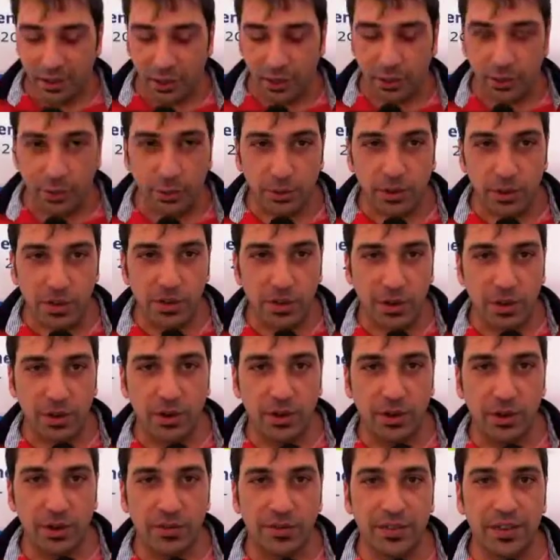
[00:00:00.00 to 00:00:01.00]
Ciao a tutti,
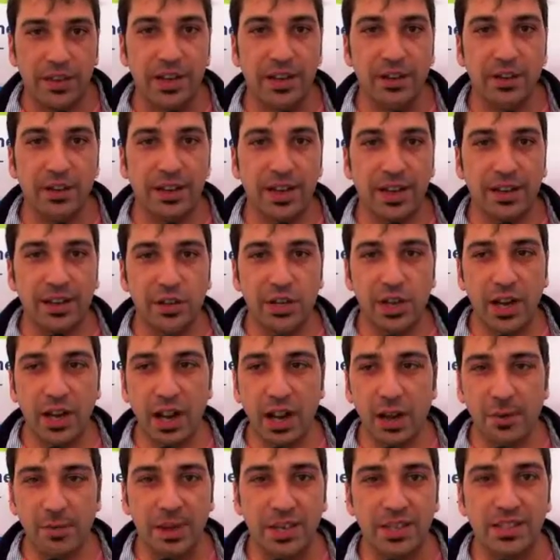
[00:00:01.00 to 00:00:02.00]
sono Federico
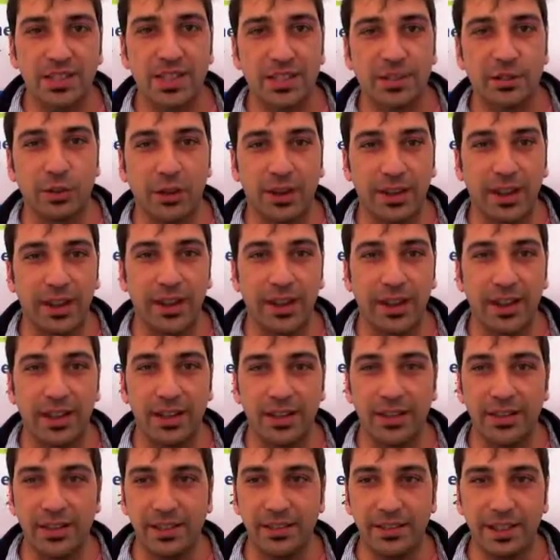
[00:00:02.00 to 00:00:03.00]
Garcea,
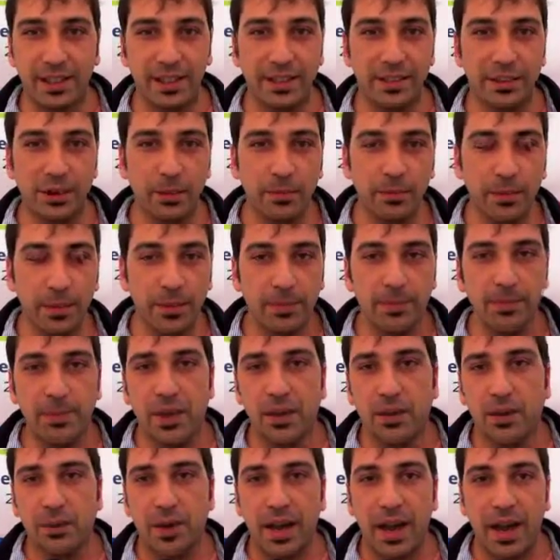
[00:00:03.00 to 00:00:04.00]
amministratore di Tridom,
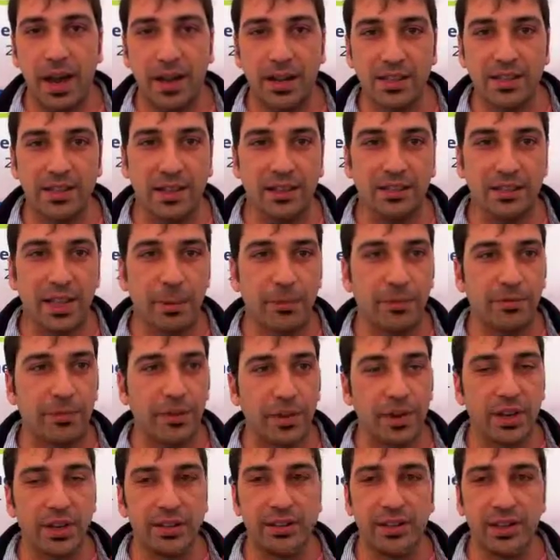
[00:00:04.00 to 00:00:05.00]
una startup
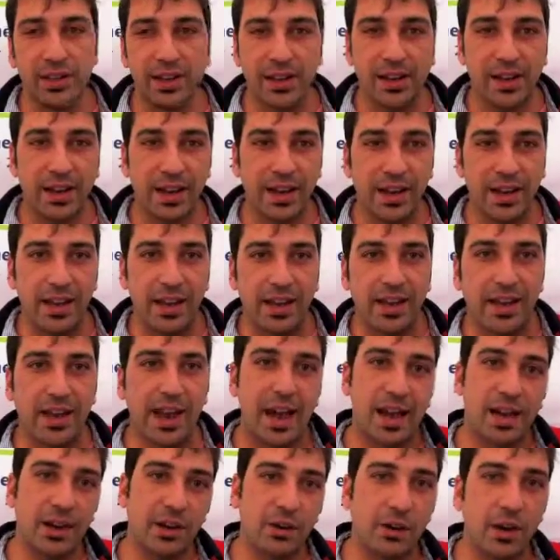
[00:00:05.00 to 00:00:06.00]
fiorentina che
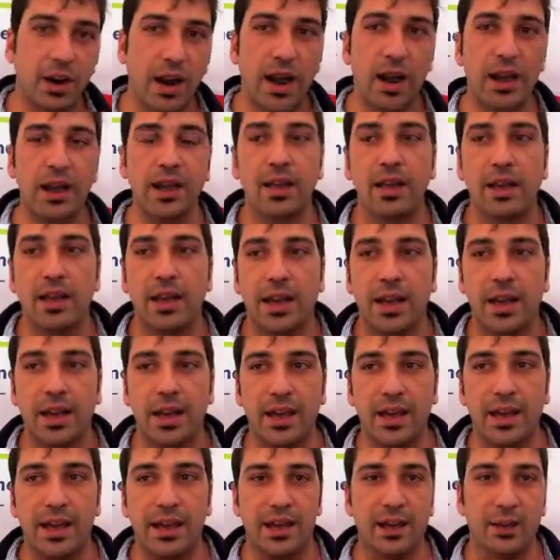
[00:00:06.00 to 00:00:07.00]
calcola
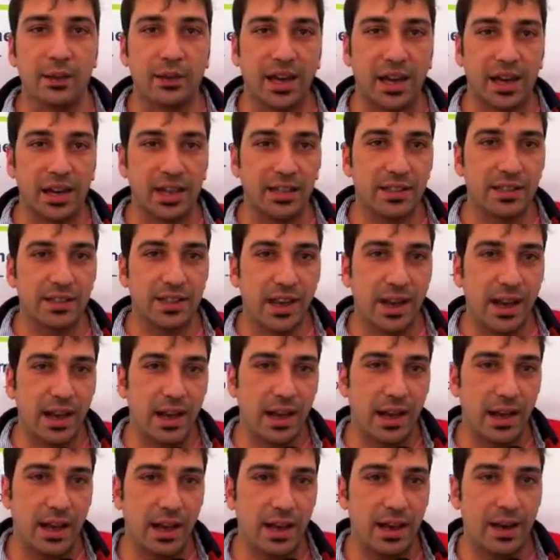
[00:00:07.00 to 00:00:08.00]
e
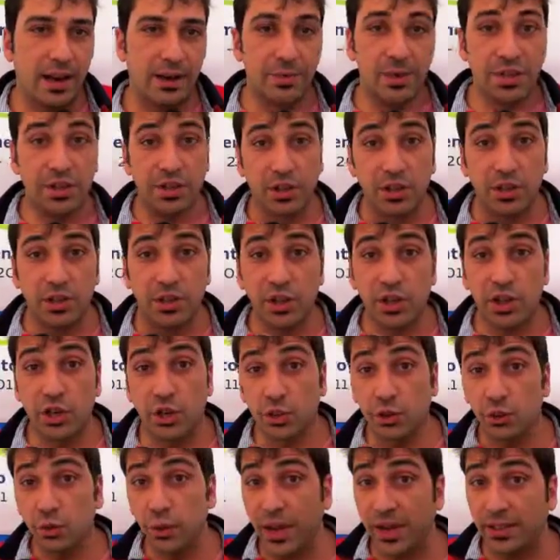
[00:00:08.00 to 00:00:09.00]
neutralizza le emissioni di
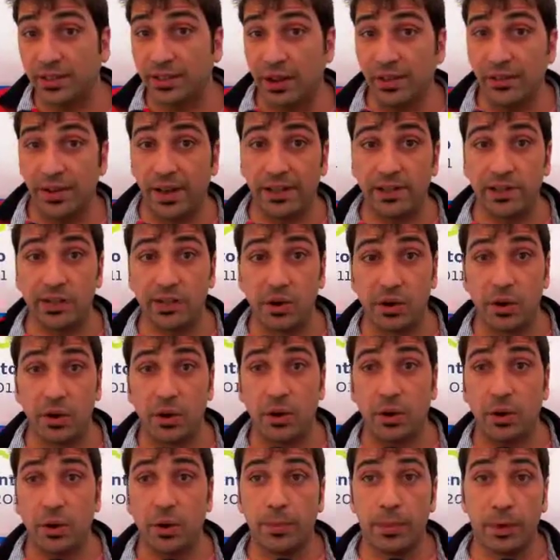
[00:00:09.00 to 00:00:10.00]
CO2
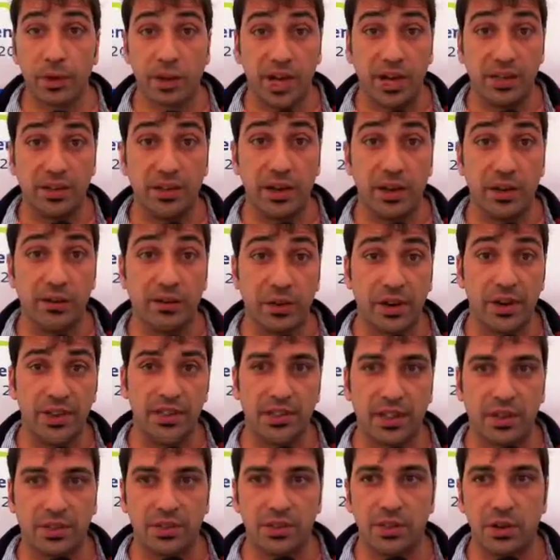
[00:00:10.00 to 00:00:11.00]
attraverso progetti di
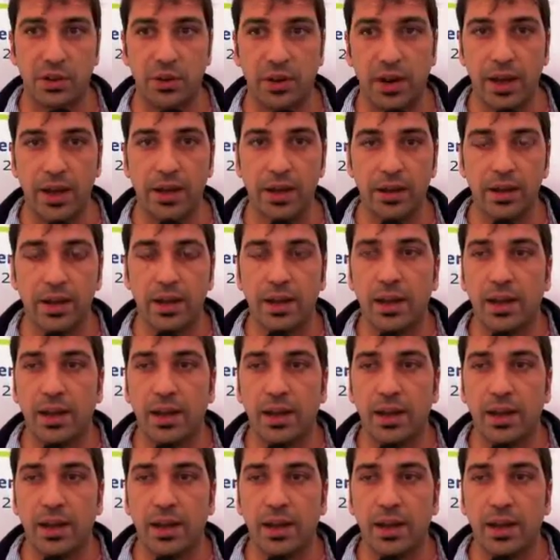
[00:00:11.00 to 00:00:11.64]
forestazione.